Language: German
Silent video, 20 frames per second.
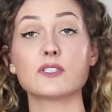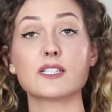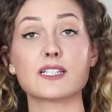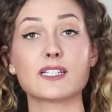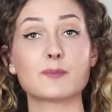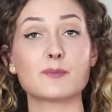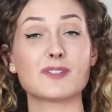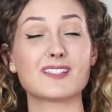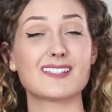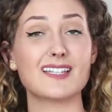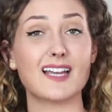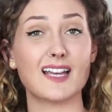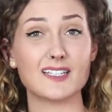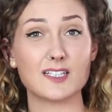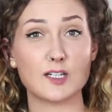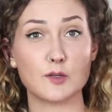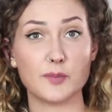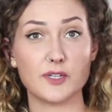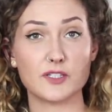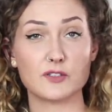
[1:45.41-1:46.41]
Und dann gibt es die
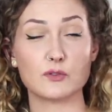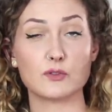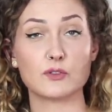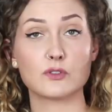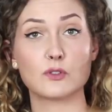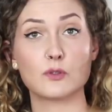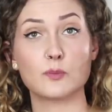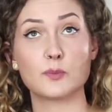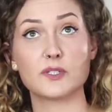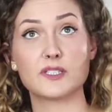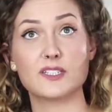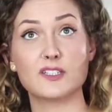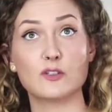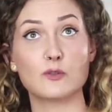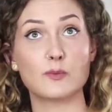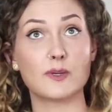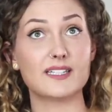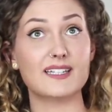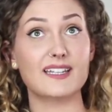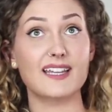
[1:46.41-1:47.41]
andere Personengruppe, die
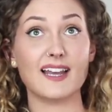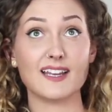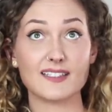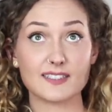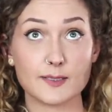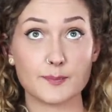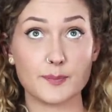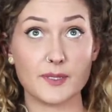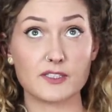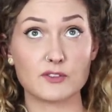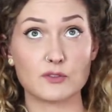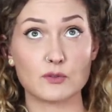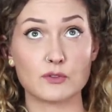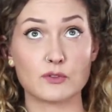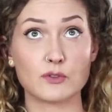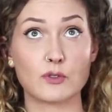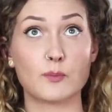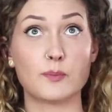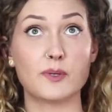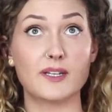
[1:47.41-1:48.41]
über die erste
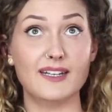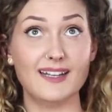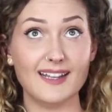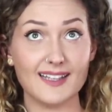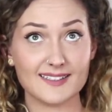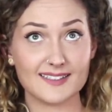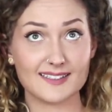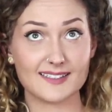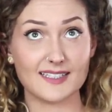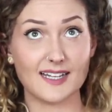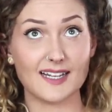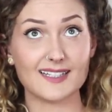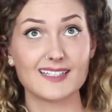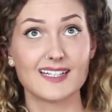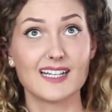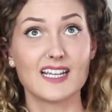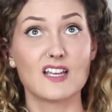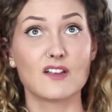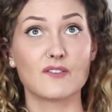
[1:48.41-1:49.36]
Personengruppe lästert,